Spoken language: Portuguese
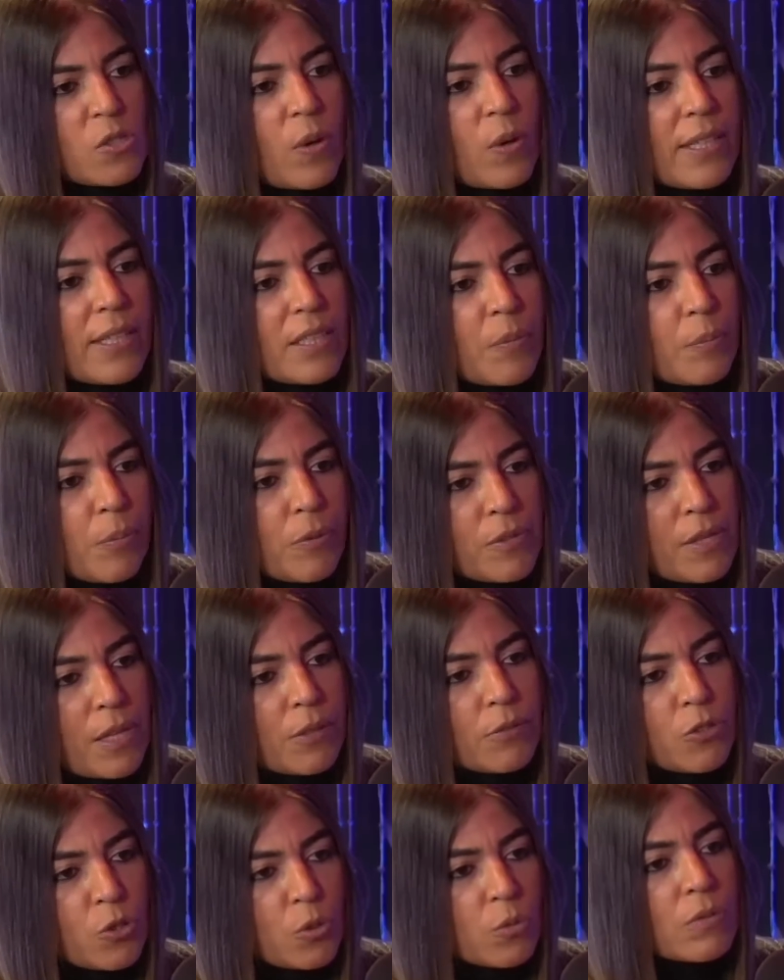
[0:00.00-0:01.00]

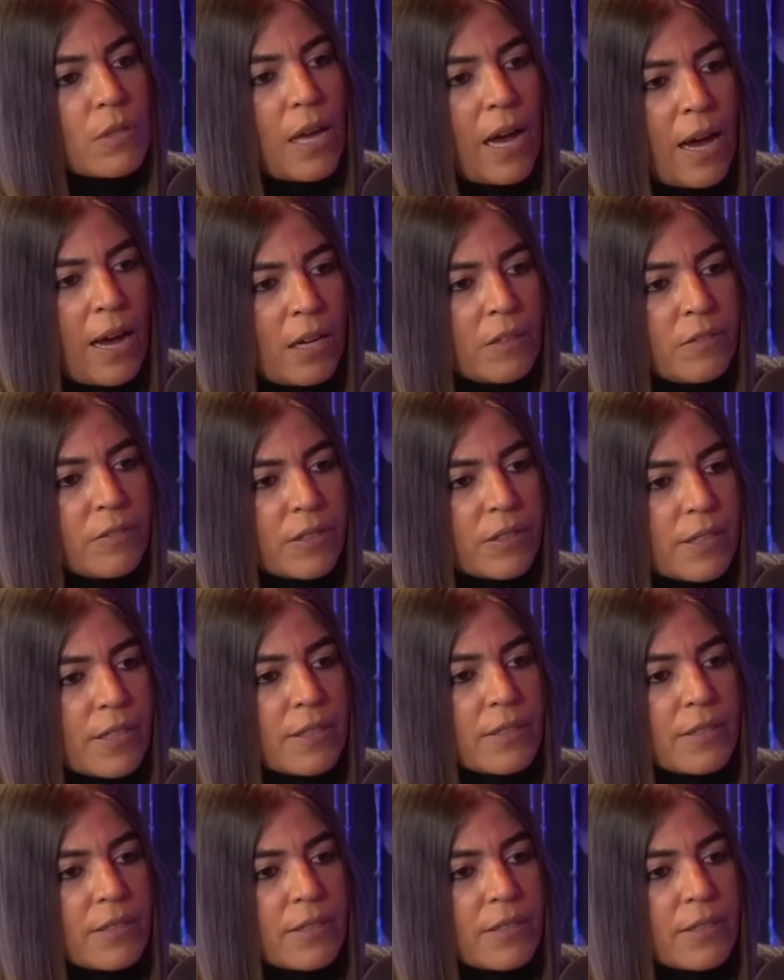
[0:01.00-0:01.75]
40% juntava, né?